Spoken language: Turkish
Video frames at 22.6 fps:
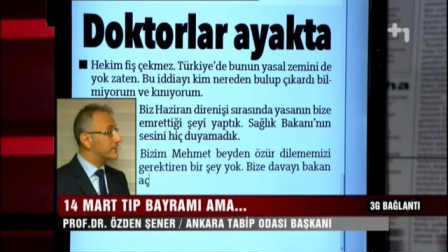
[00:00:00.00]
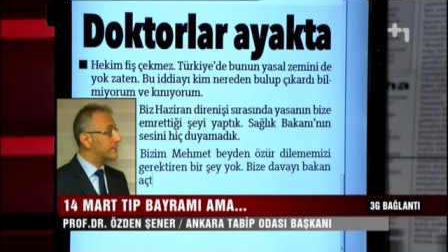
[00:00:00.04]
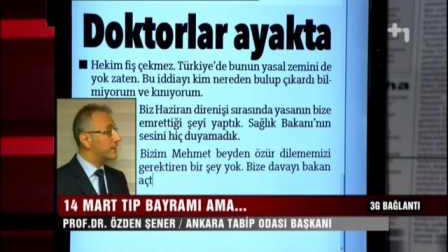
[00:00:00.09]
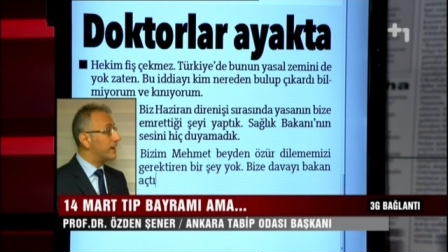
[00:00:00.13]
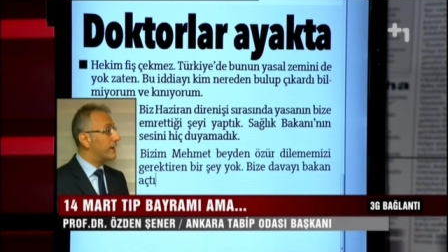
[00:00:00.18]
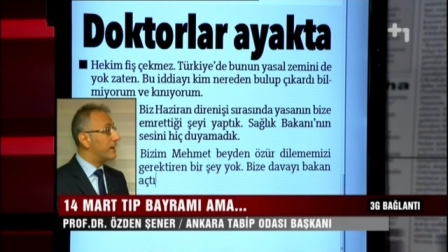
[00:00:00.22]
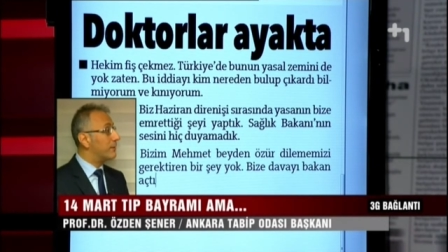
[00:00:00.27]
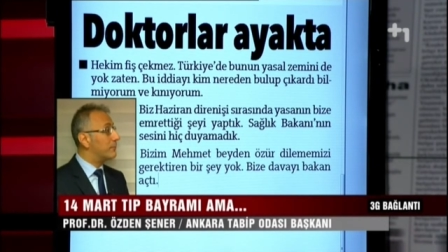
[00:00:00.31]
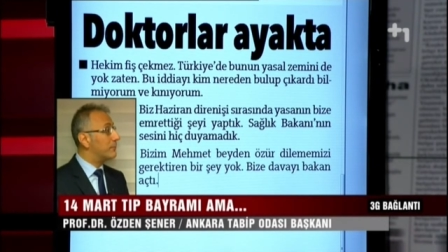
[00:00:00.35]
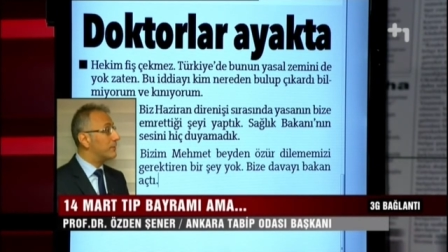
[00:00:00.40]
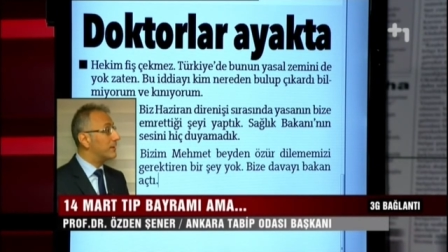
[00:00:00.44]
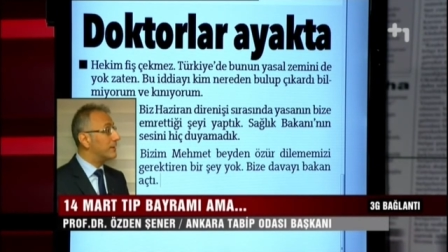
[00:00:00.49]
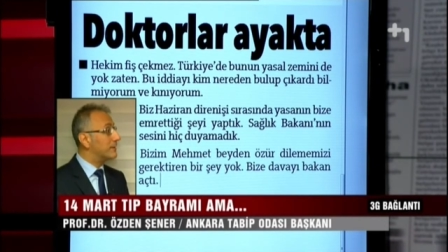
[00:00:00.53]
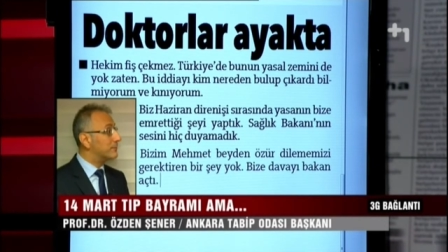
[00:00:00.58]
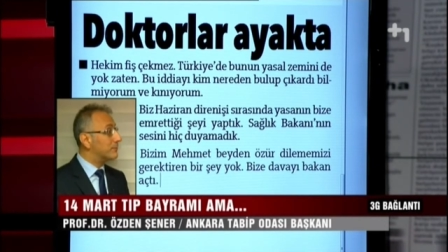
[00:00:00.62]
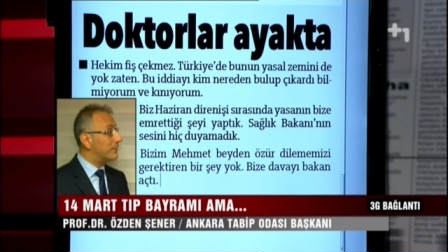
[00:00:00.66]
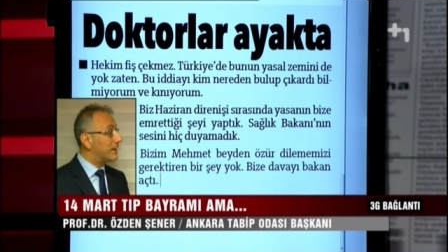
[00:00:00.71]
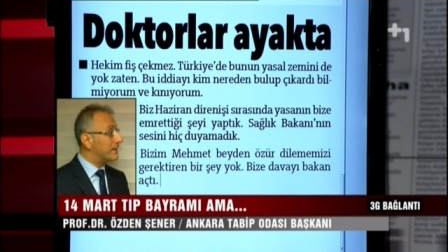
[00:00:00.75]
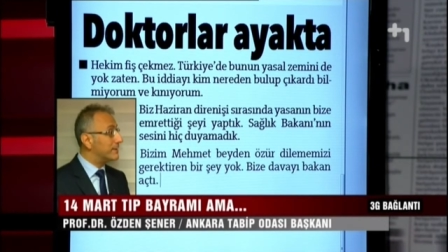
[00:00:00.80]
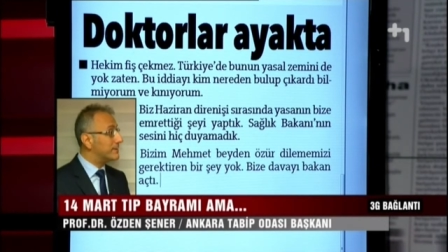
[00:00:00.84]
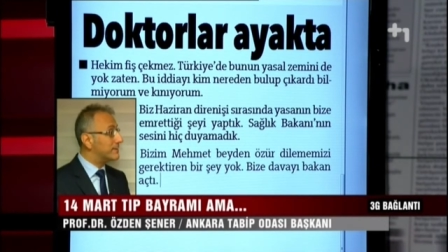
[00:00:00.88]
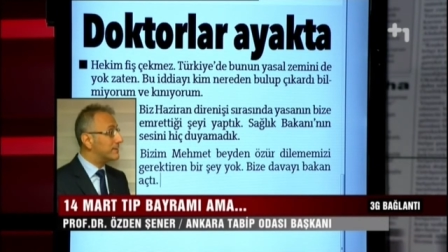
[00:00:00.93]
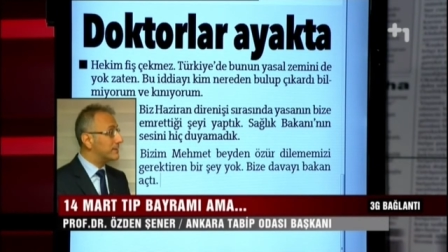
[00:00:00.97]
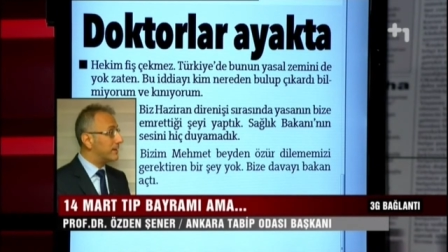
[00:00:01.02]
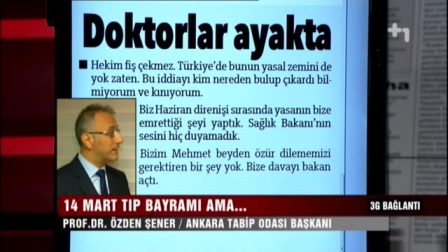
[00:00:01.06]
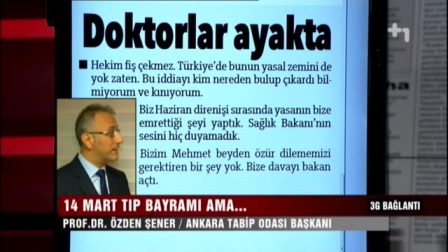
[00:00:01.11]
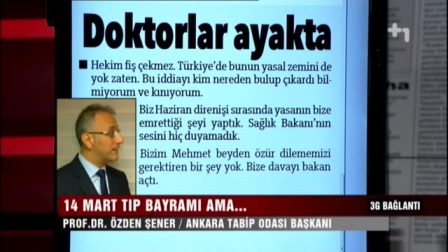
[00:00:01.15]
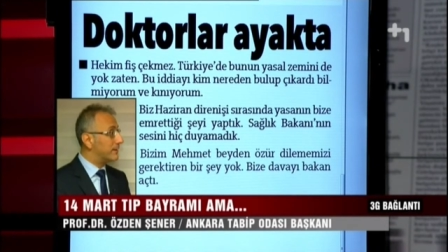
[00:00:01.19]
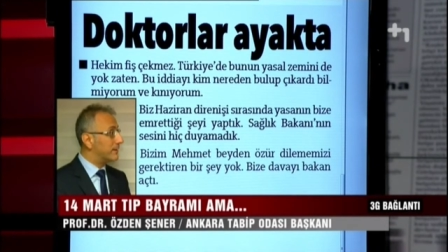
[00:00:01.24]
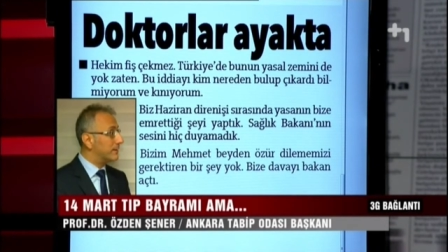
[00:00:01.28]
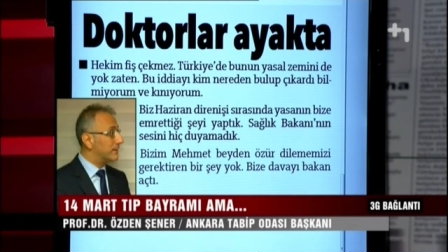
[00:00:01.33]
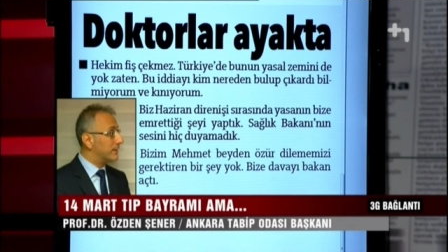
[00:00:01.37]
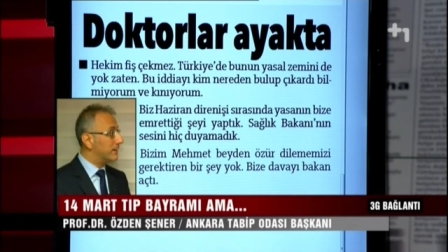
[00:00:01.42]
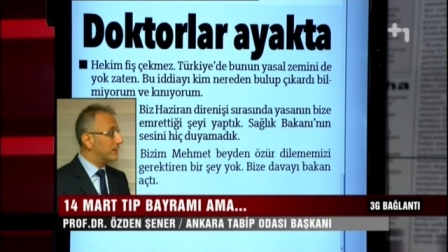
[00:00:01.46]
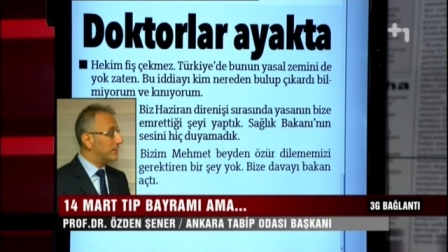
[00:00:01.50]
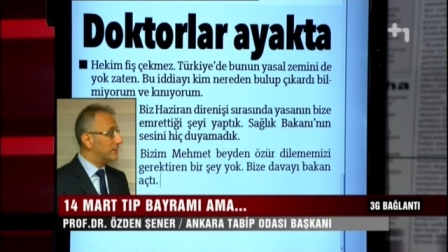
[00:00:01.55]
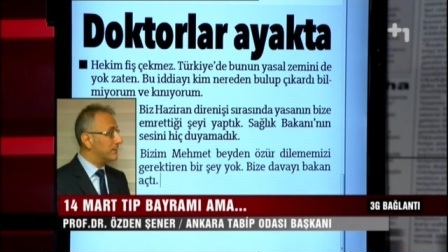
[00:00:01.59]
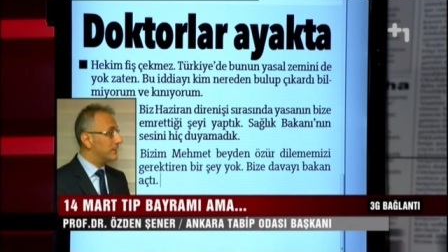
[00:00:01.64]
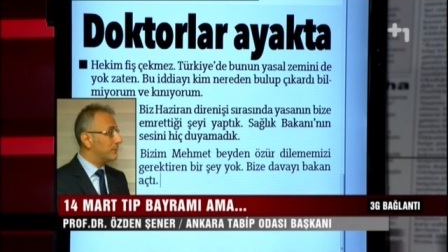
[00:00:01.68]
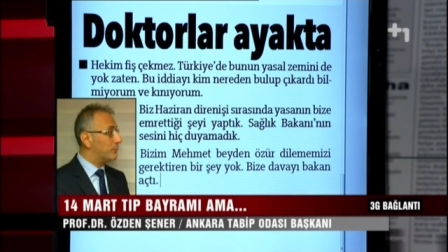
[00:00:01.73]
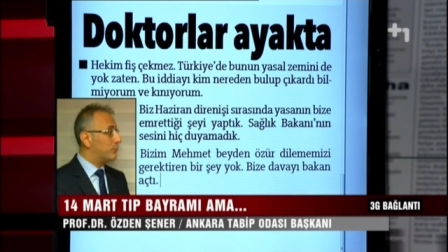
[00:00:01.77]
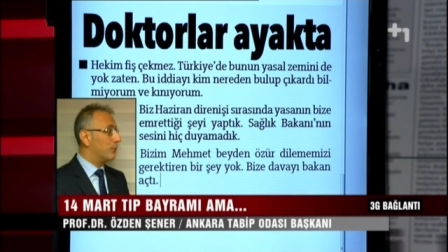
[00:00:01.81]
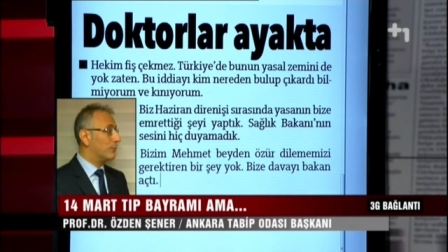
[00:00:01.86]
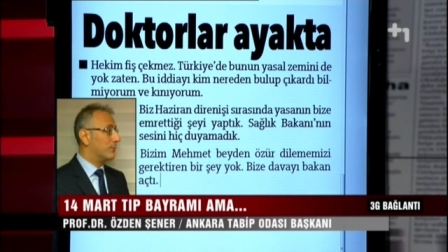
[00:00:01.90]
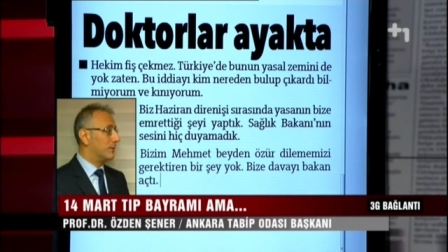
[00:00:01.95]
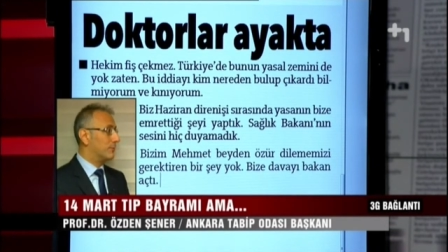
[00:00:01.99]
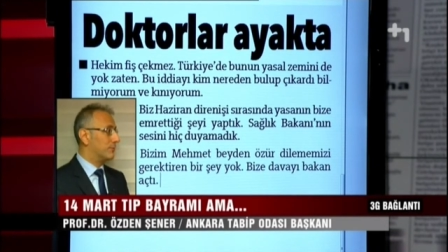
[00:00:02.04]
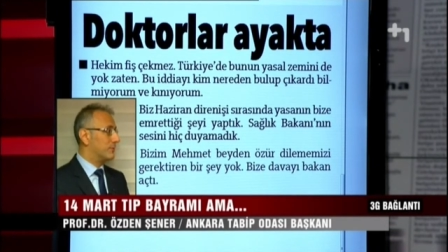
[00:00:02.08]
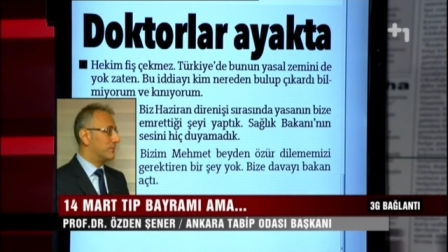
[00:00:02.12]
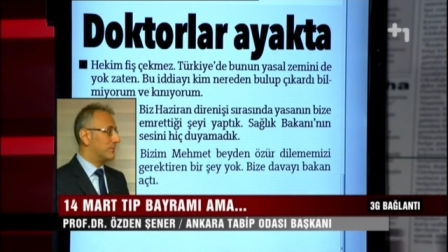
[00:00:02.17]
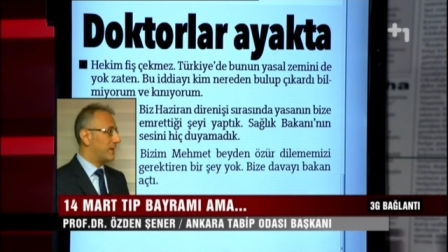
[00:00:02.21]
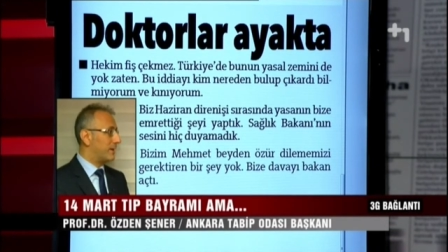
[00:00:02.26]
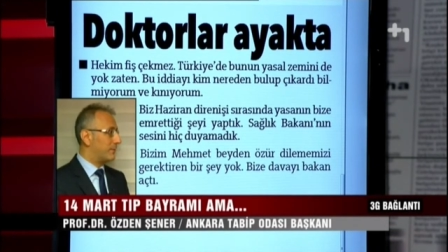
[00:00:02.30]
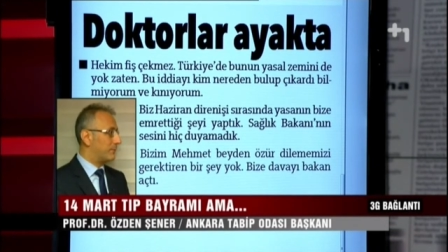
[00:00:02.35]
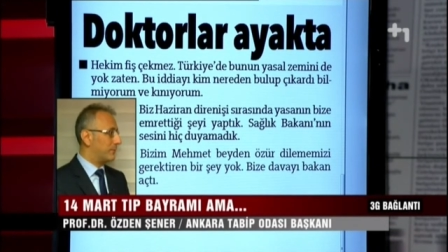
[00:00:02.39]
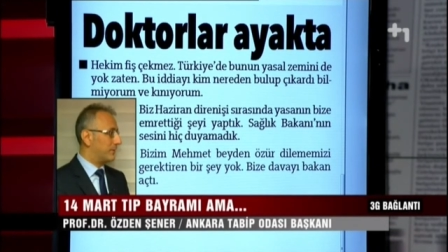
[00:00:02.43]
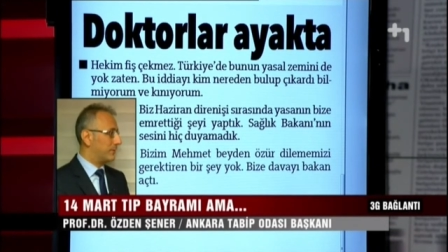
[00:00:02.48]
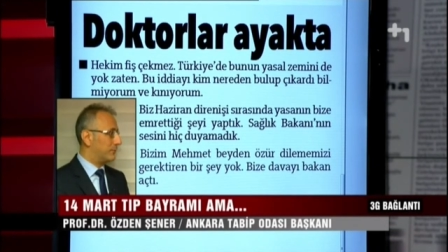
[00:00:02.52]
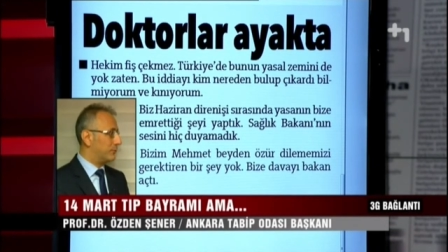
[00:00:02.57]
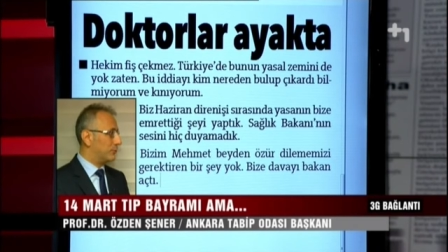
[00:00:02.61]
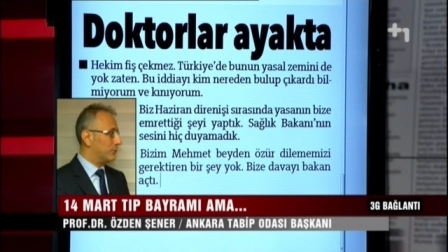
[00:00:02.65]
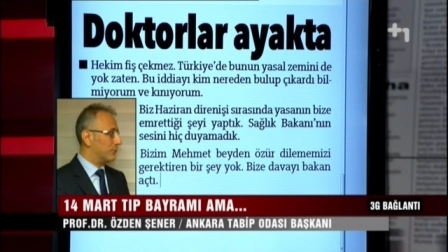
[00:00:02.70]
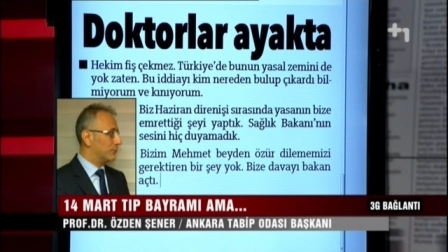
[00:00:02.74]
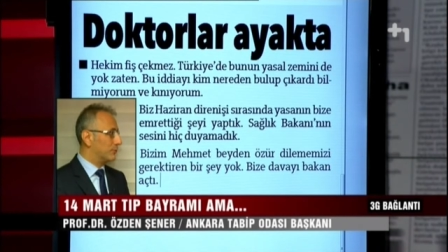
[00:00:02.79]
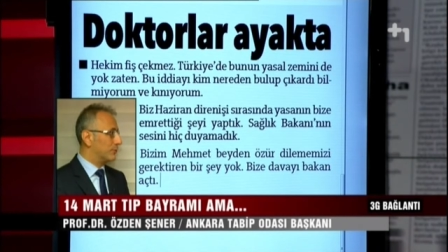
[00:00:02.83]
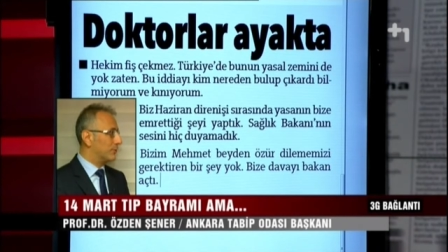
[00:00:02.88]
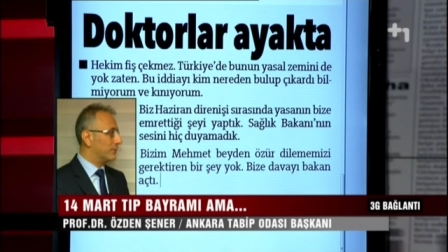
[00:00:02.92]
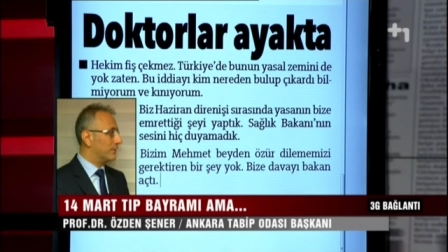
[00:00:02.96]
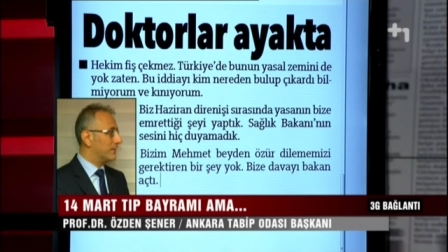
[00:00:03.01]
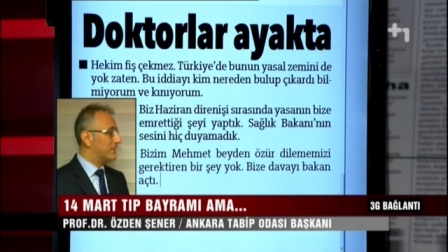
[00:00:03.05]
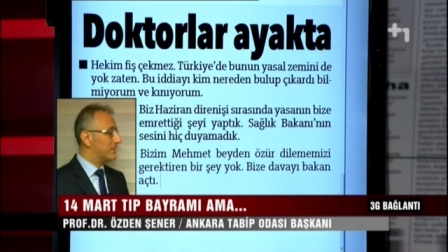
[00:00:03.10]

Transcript: Yasa emretmezse diplomamız emrediyor.